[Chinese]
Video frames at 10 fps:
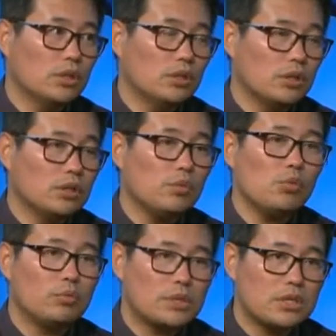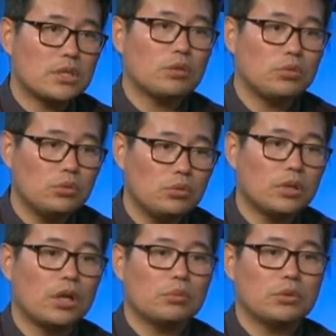啊，因为我们经常会遇
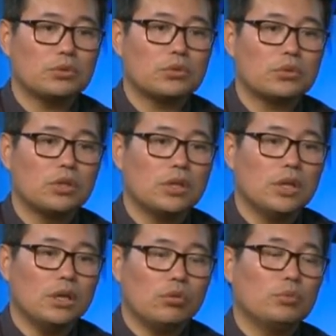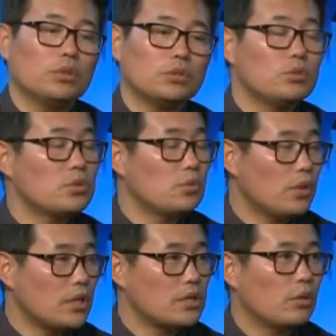到，比如说我们去剧
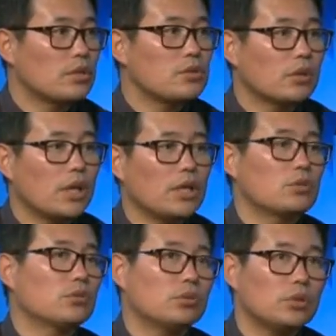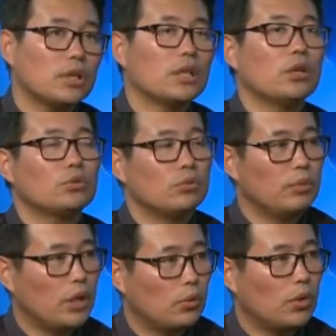院喜欢去看演出，人会看到从
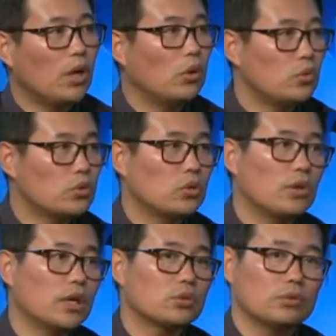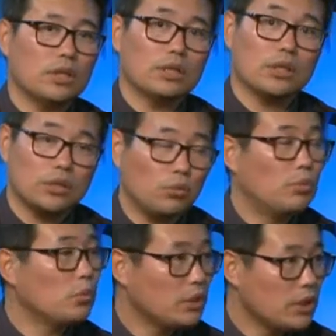美国啊、欧洲啊、从哪，我
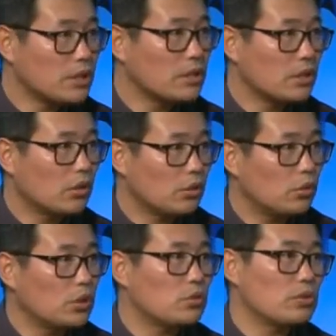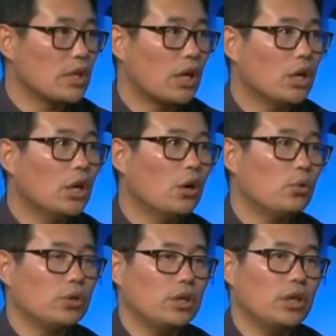们国内其实也有很多艺术家
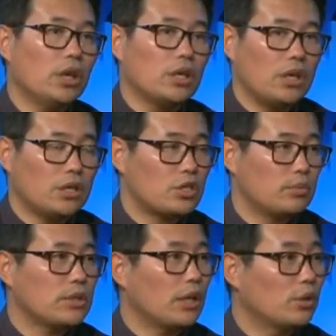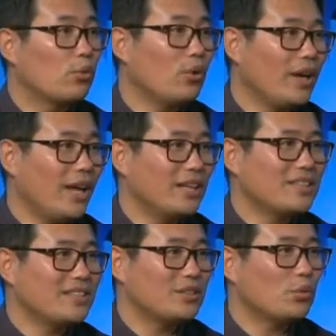会呃时不常的过来
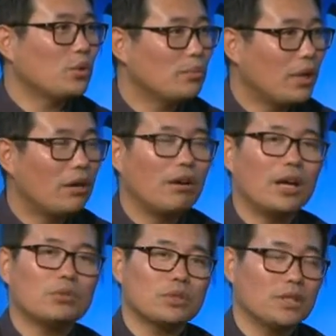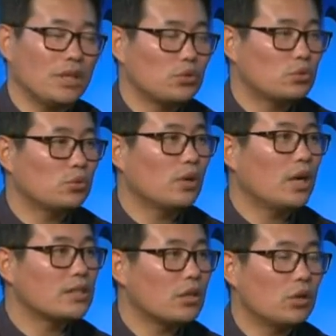进行汇报啊，或者演出
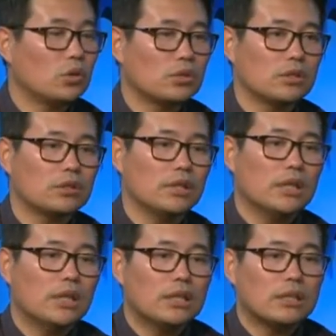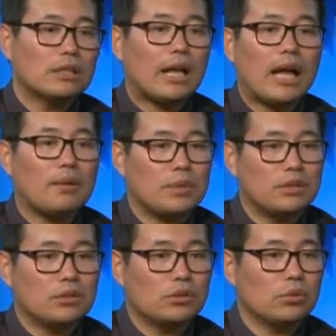啊、交流等等，但他
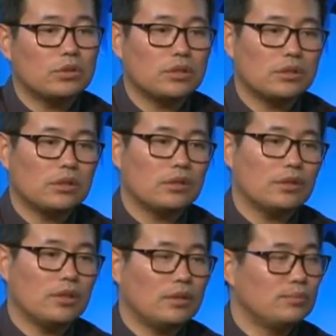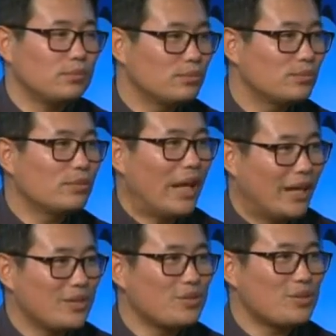们都是呃来了就